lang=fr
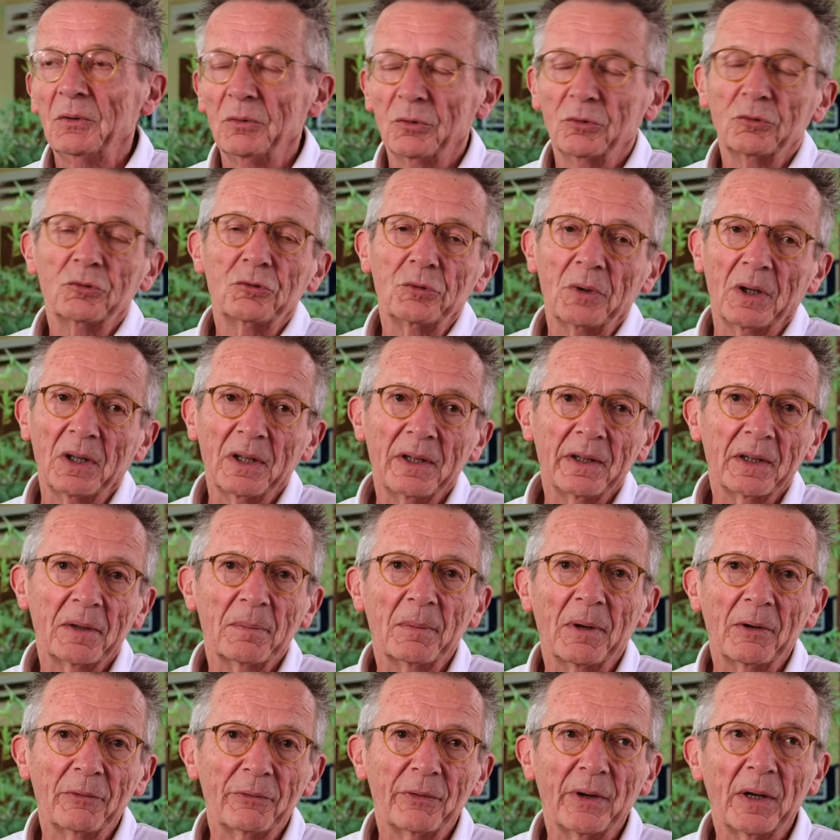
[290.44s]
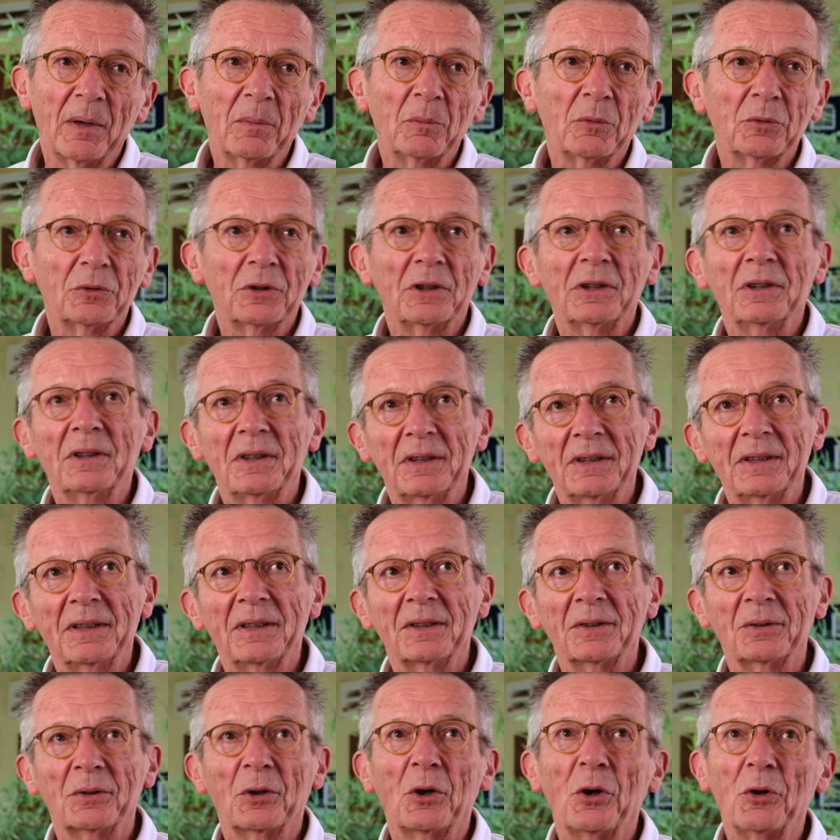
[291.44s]
Donc je suis allé avec ma femme, on a
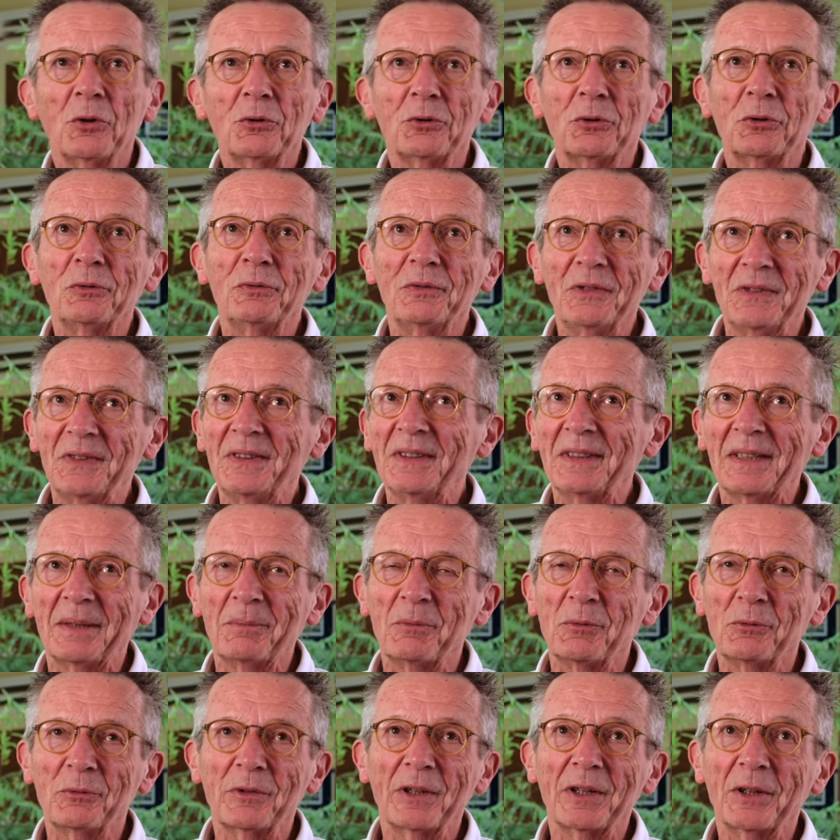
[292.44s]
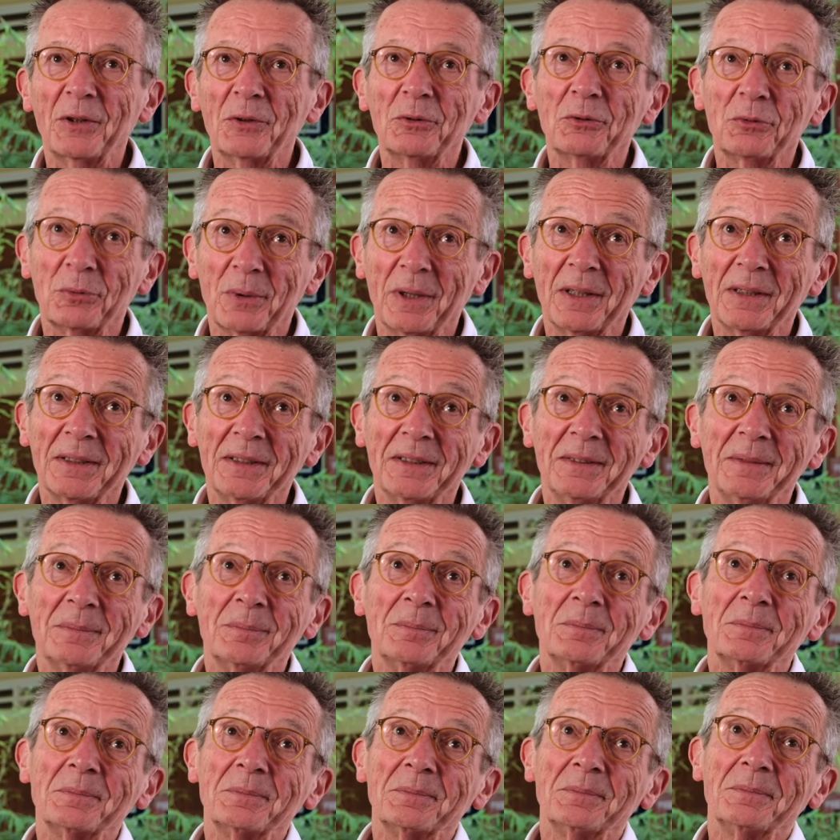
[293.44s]
été rendre visite à mon frère Antoine.
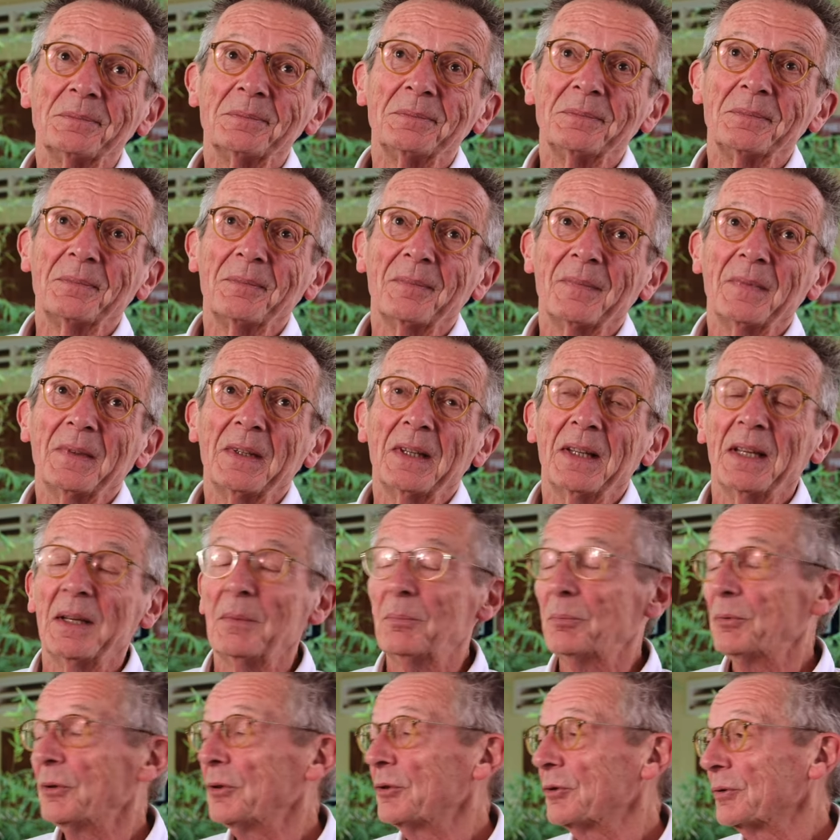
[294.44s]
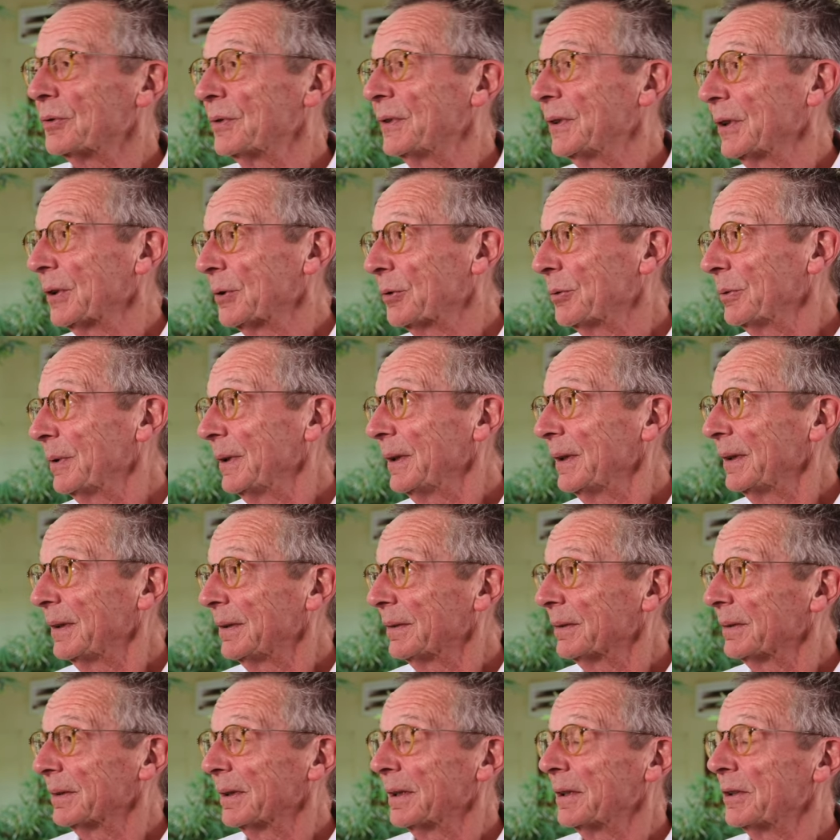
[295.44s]
Et puis je circulais
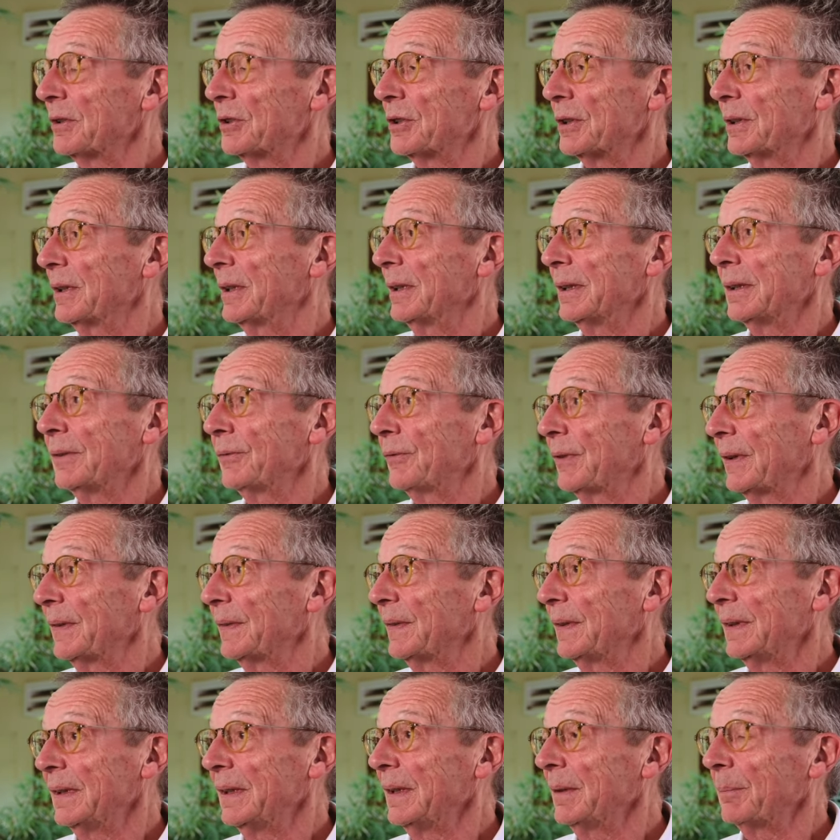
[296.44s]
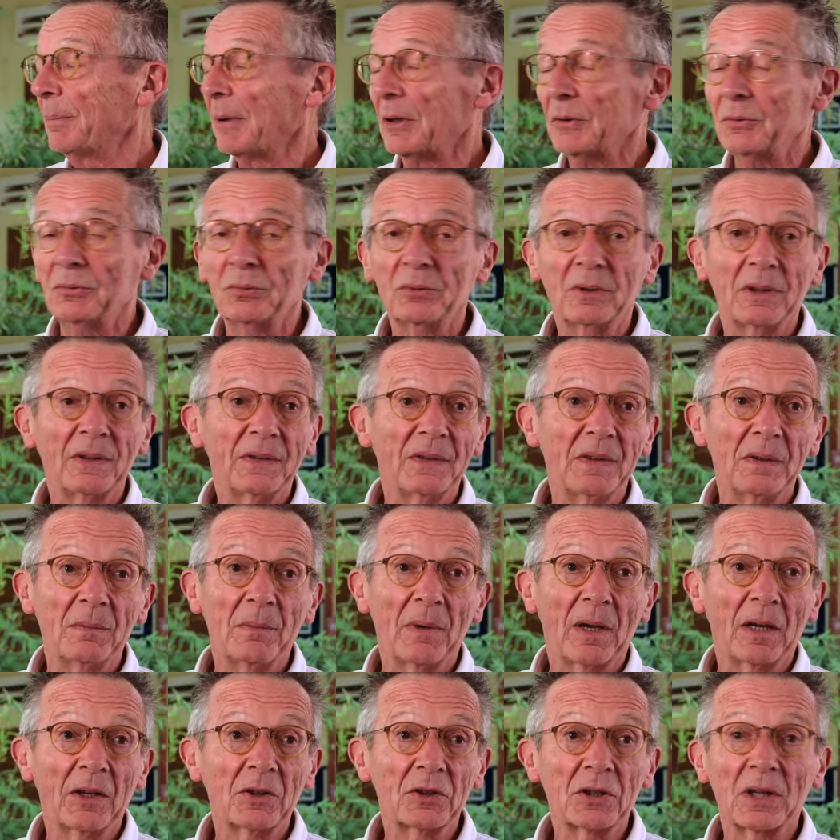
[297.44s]
et j'étais fasciné par toutes les
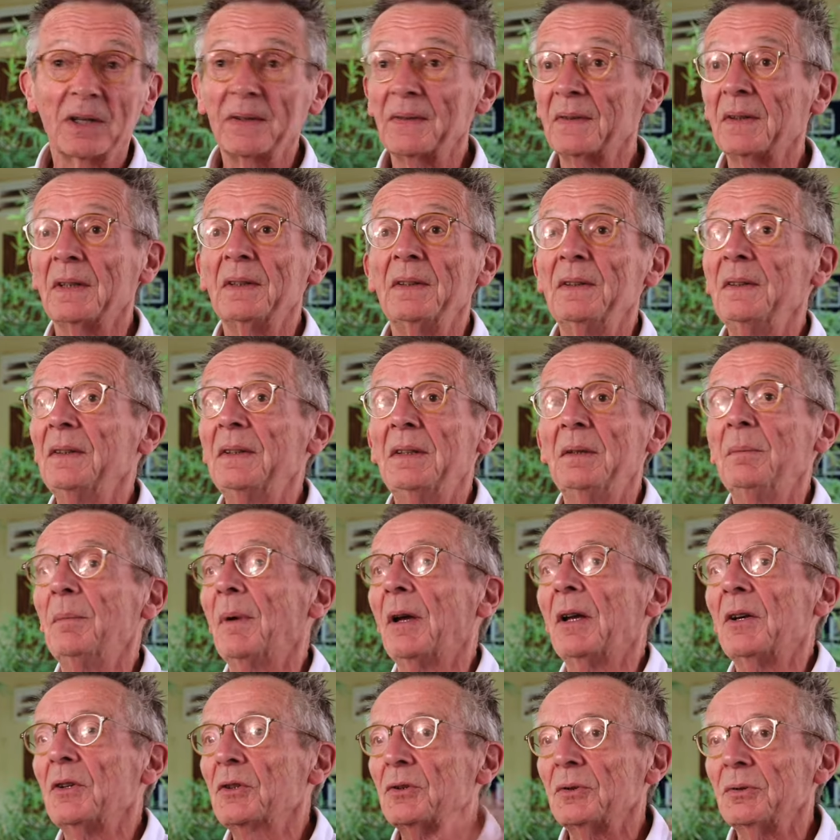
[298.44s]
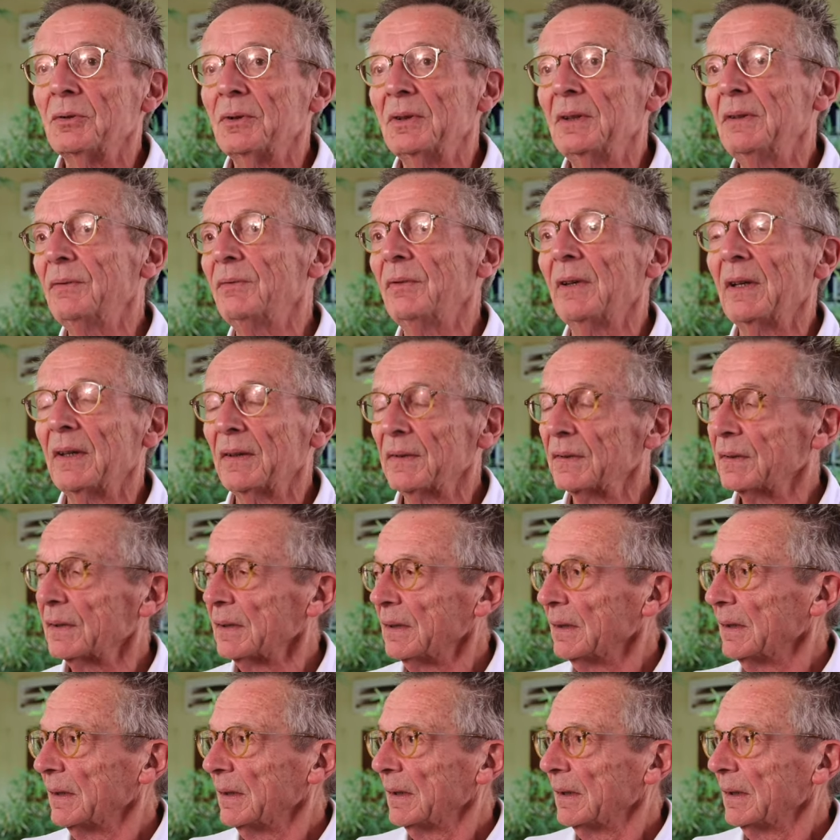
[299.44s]
images, assailli d'images euh, diverses,